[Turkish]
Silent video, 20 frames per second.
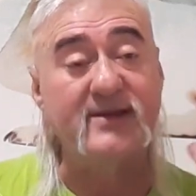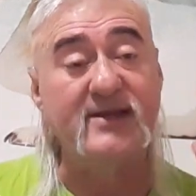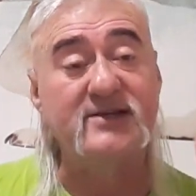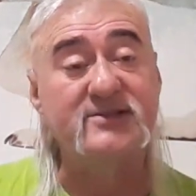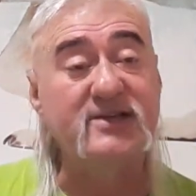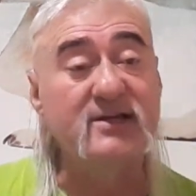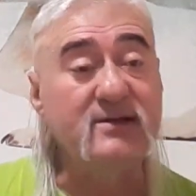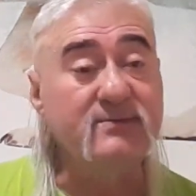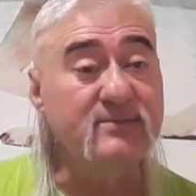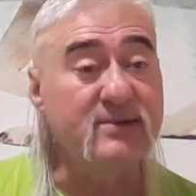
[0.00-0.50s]

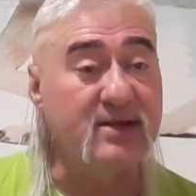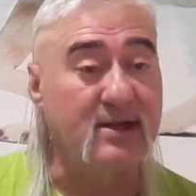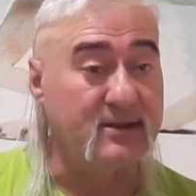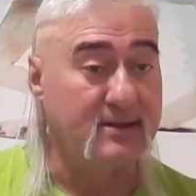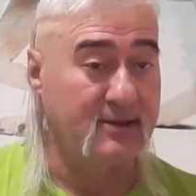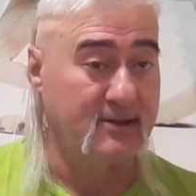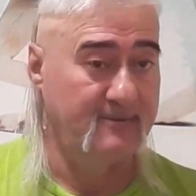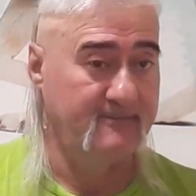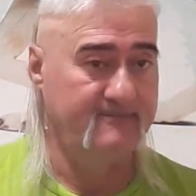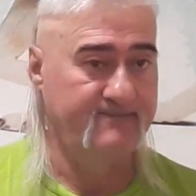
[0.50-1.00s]
yazarım bir
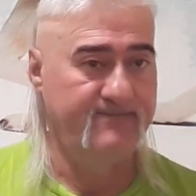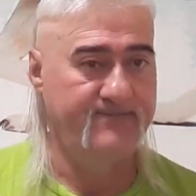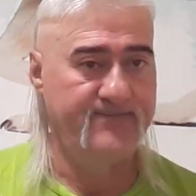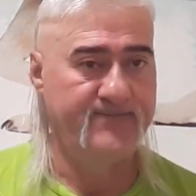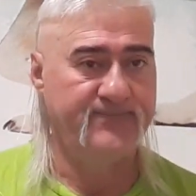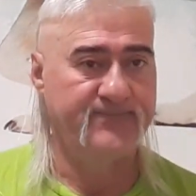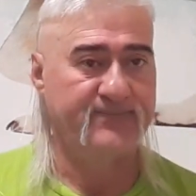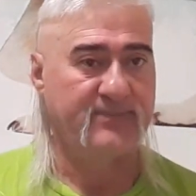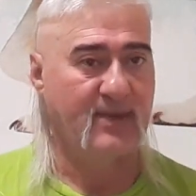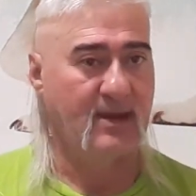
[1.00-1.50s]
kenara.
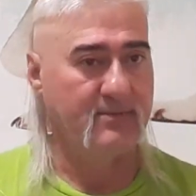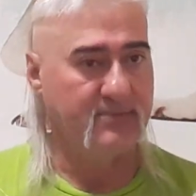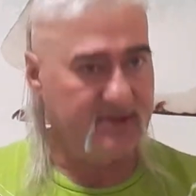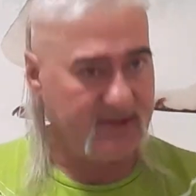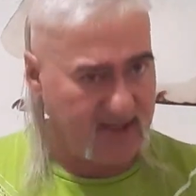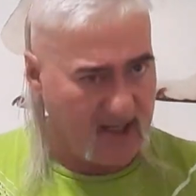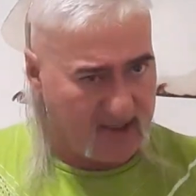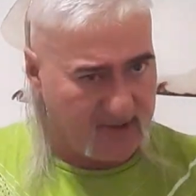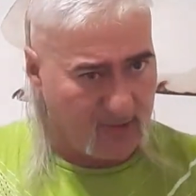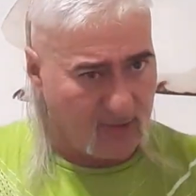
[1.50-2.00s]
Bir
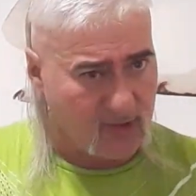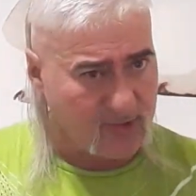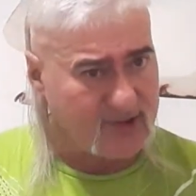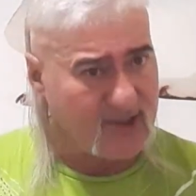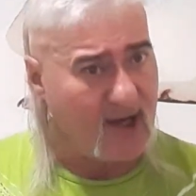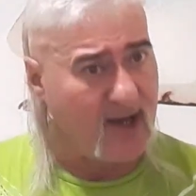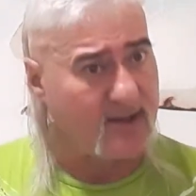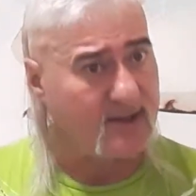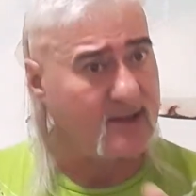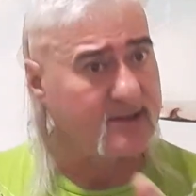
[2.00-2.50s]
yayın
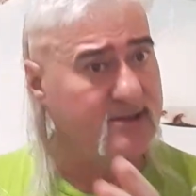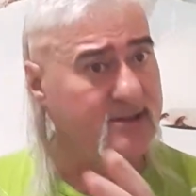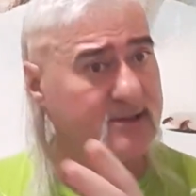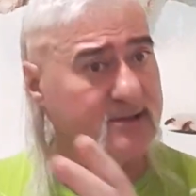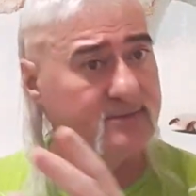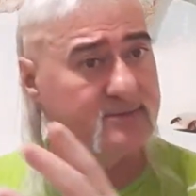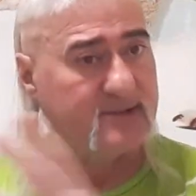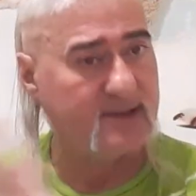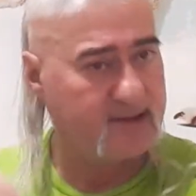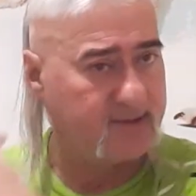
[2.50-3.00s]
olursa
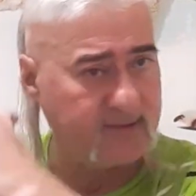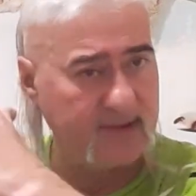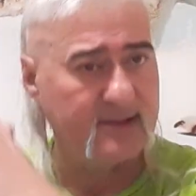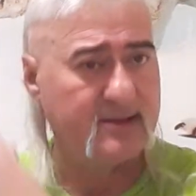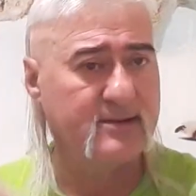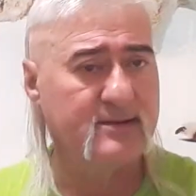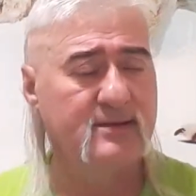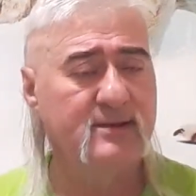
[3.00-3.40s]
anlatırım dedim ya.